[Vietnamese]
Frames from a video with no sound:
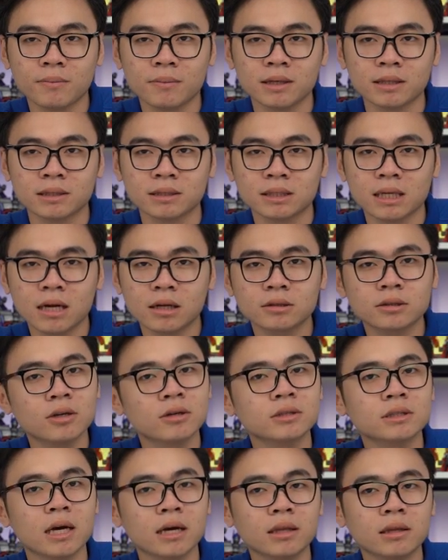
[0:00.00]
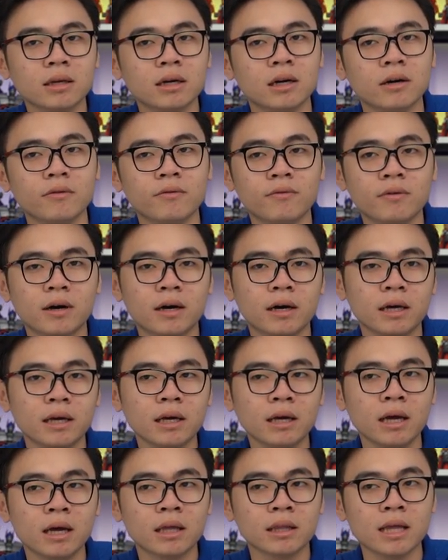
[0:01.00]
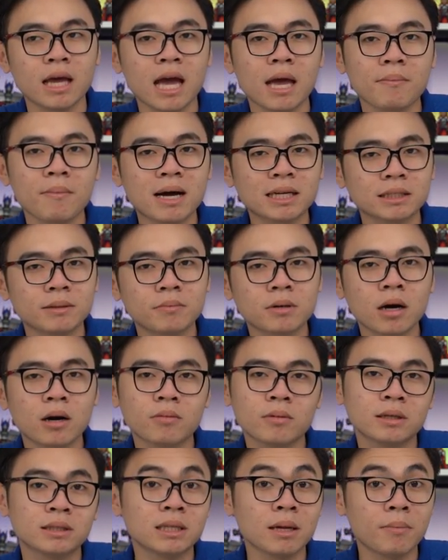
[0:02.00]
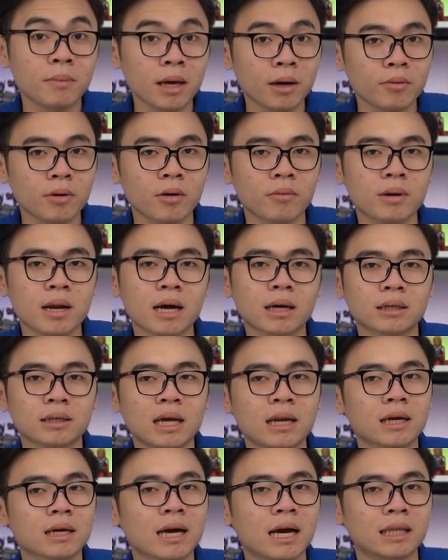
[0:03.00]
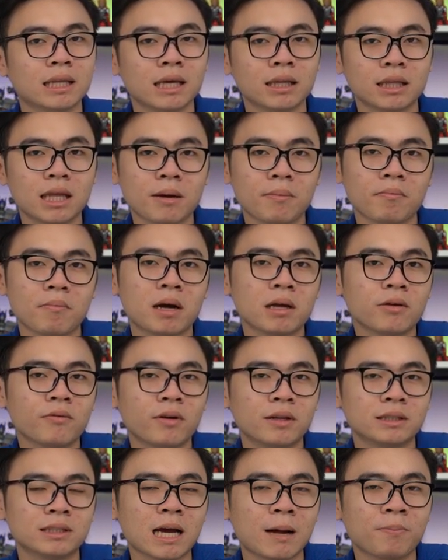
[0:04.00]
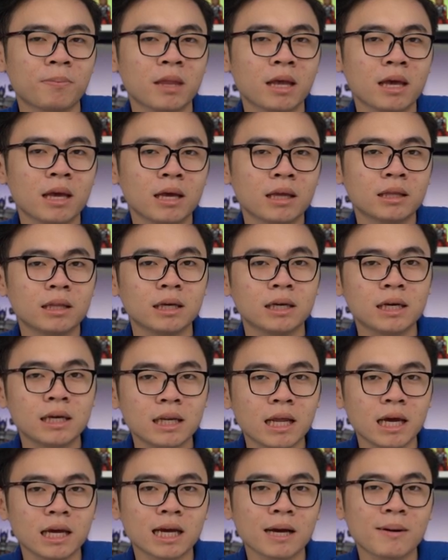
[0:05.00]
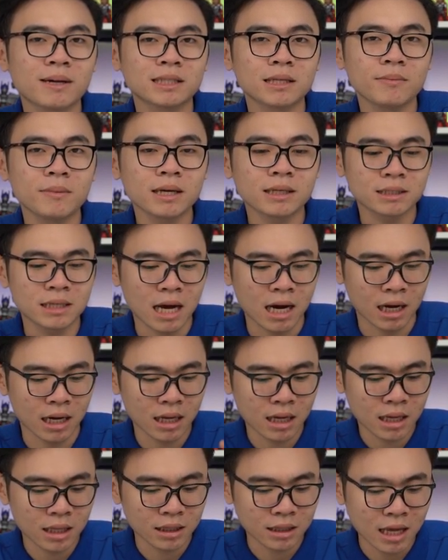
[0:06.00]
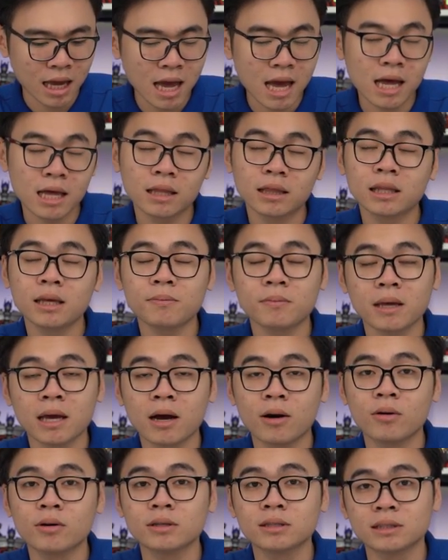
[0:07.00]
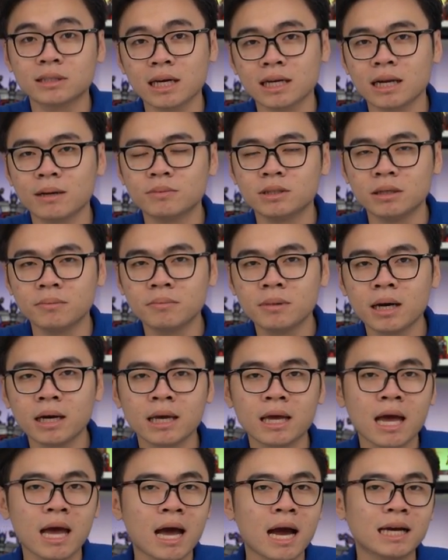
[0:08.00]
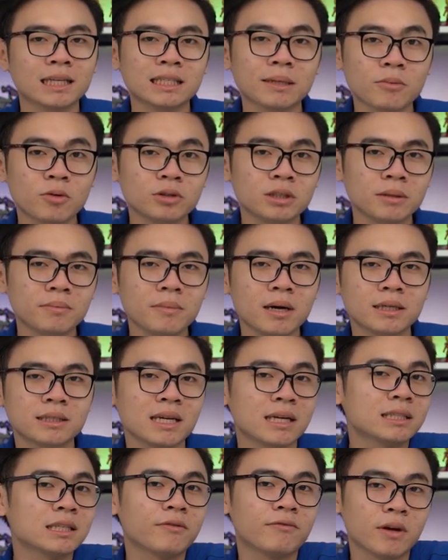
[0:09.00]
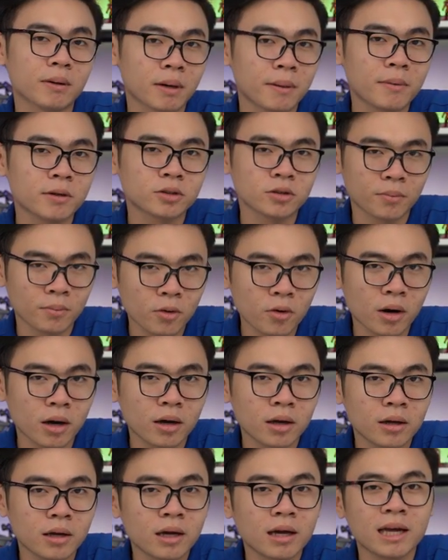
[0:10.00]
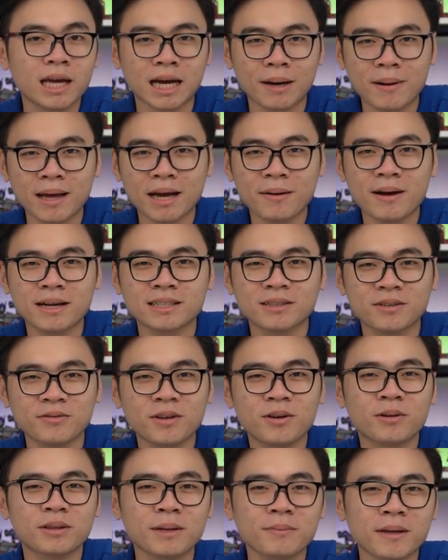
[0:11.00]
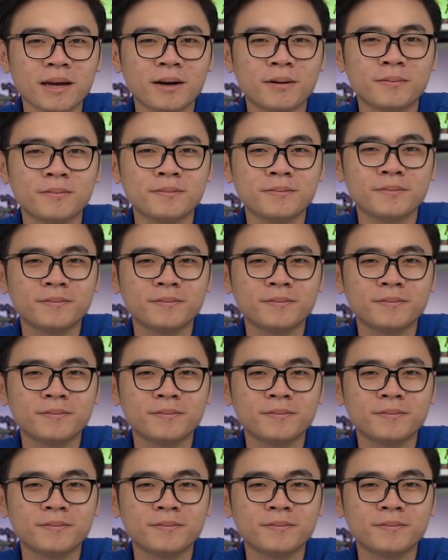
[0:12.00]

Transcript: thì mình sẽ so sánh thử với thế hệ 3.0 xem liệu hiệu năng đã được cải thiện thêm bao nhiêu %. Thì khi đấy các bạn sẽ biết rằng thế hệ tiếp theo Z590 hay Z490 sẽ là sản phẩm các bạn chọn mua. Hẹn gặp lại các bạn trong những video tiếp theo.